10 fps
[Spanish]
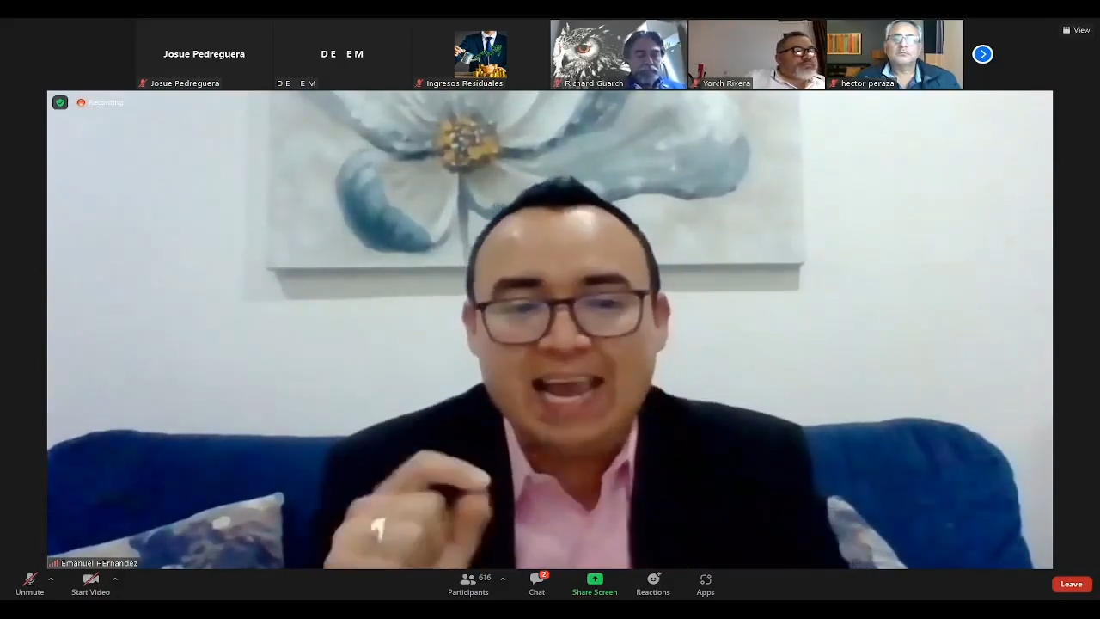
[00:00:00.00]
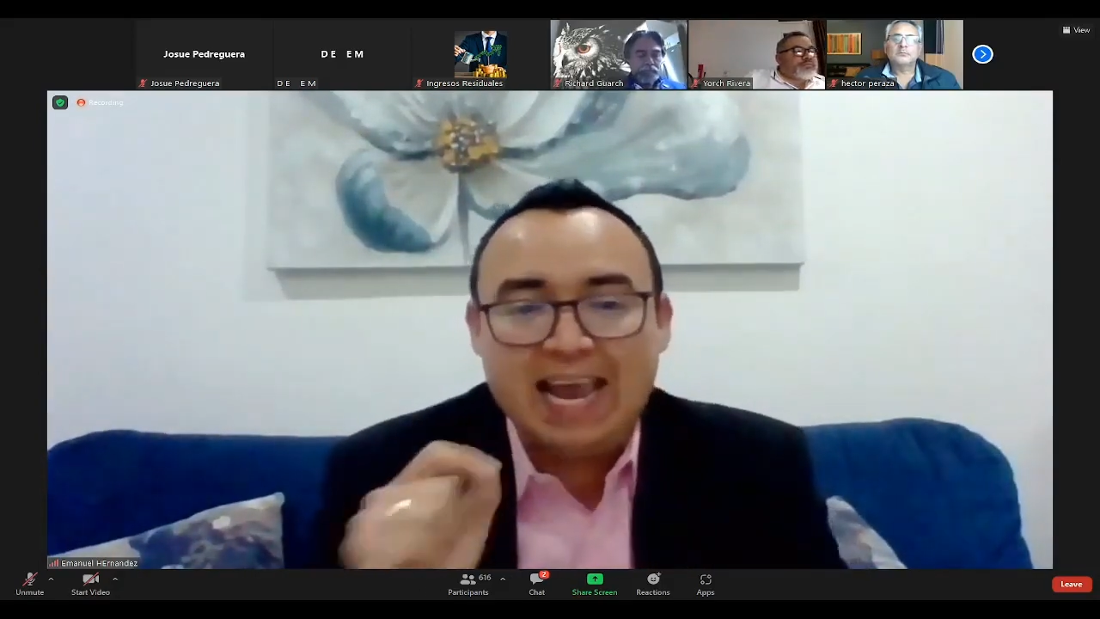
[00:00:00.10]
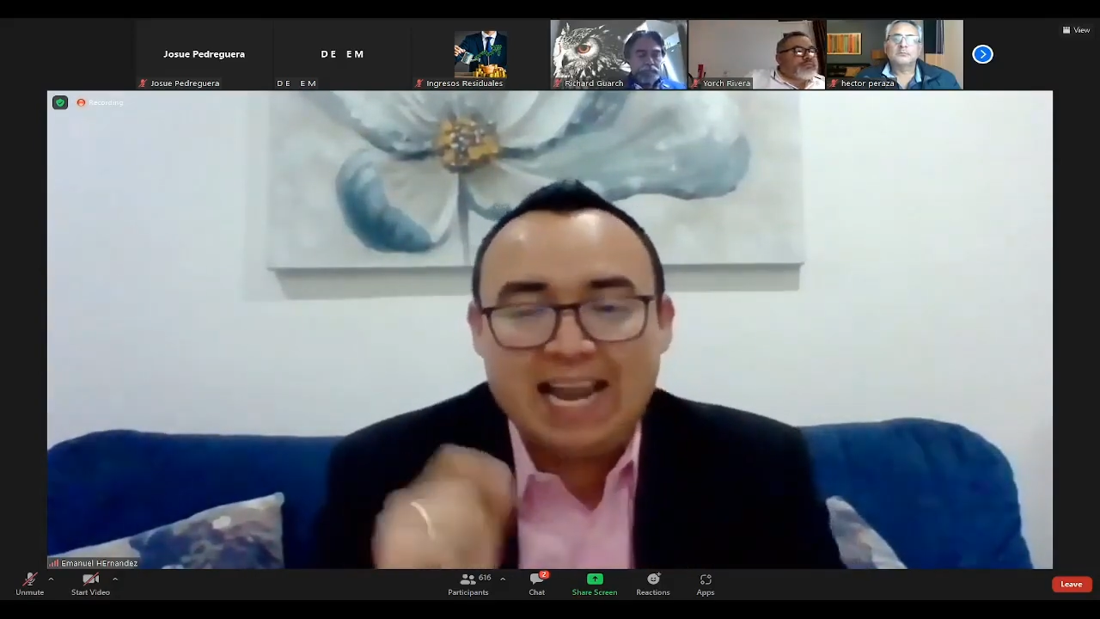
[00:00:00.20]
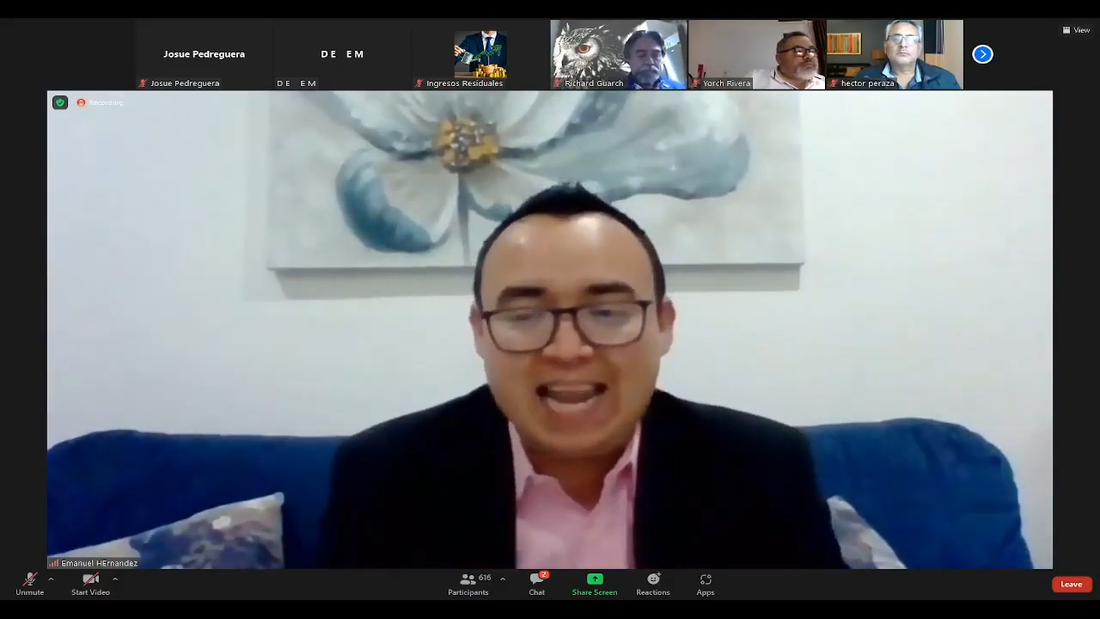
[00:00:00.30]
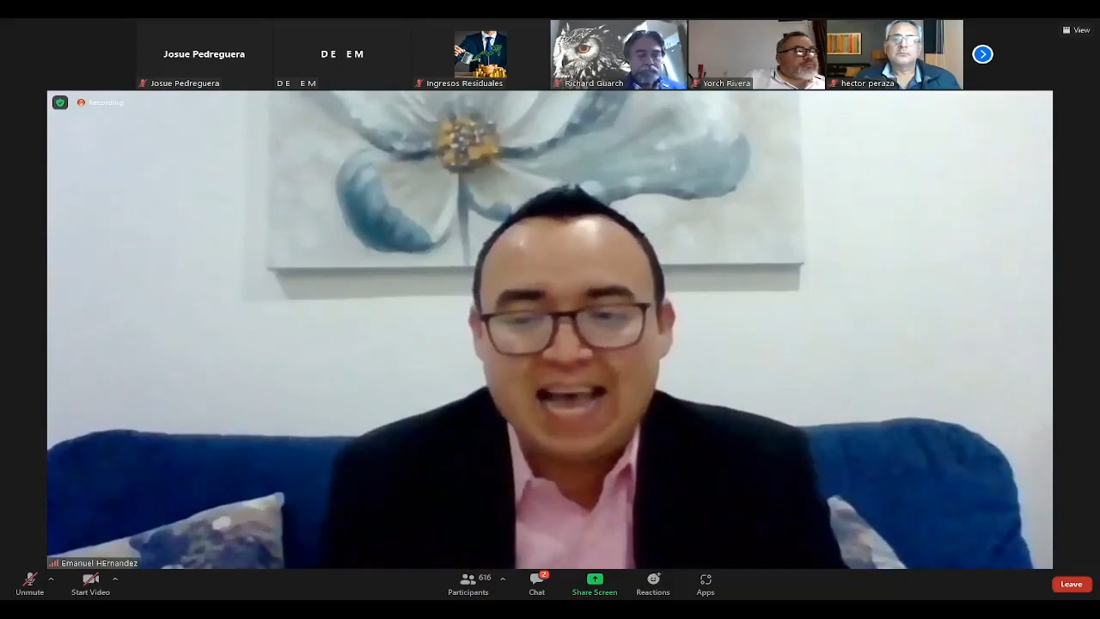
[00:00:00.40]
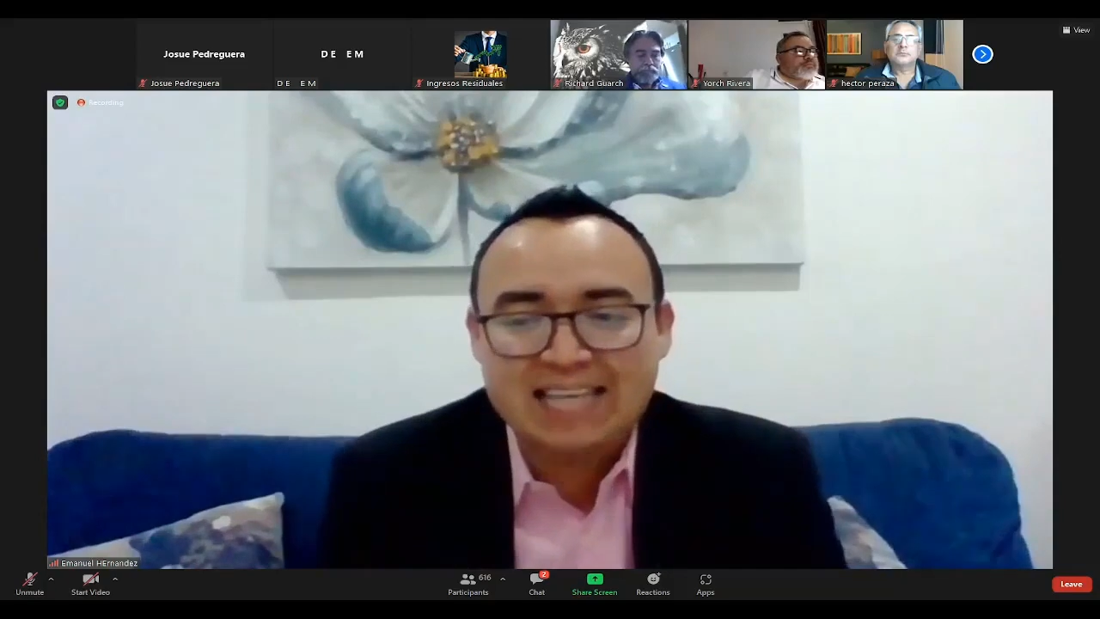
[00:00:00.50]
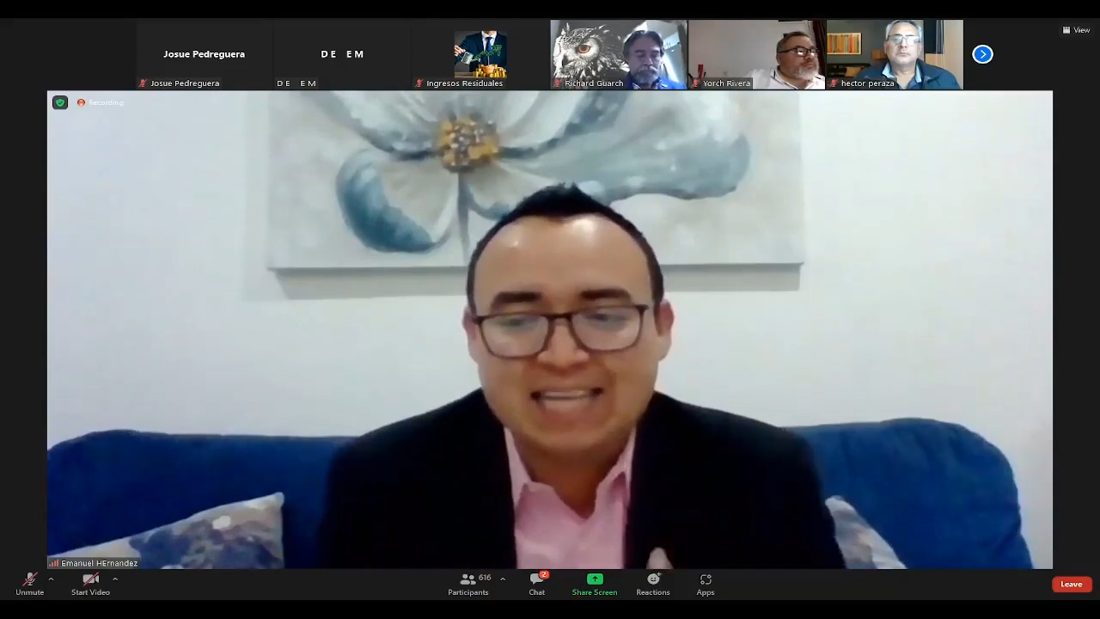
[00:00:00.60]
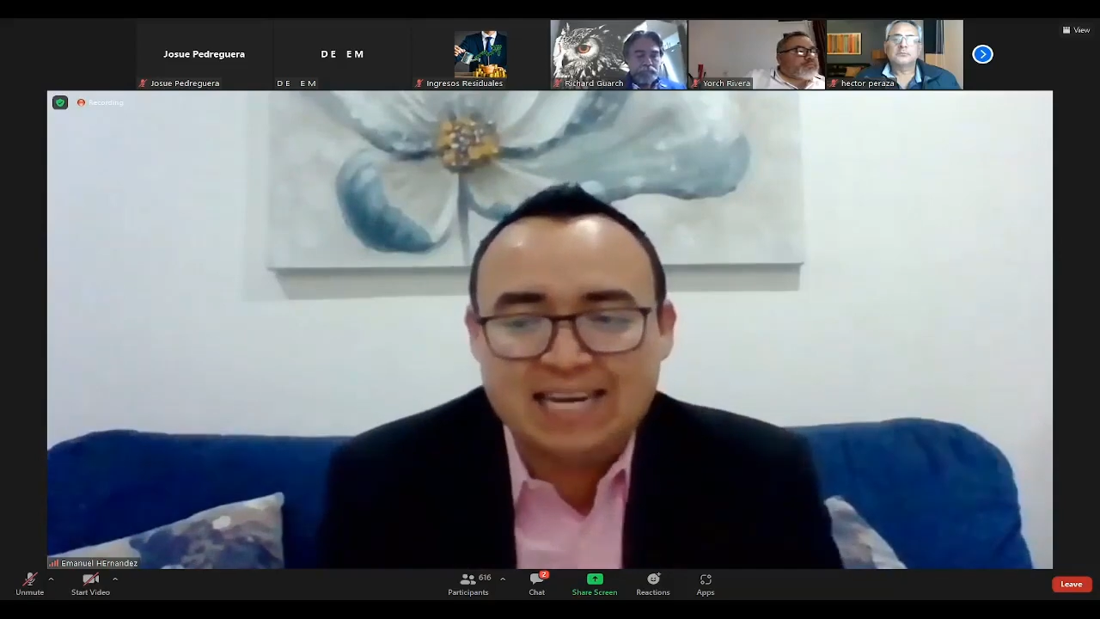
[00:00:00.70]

que las